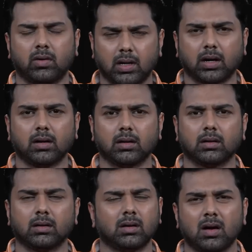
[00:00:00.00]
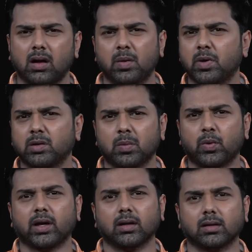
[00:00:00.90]
டக்குன்னு ரெண்டு பேருக்குமே
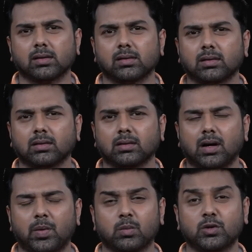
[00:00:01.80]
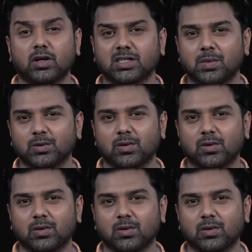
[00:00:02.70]
பிடிக்காது அப்படின்னு மூஞ்சி லட்சம் மாதிரி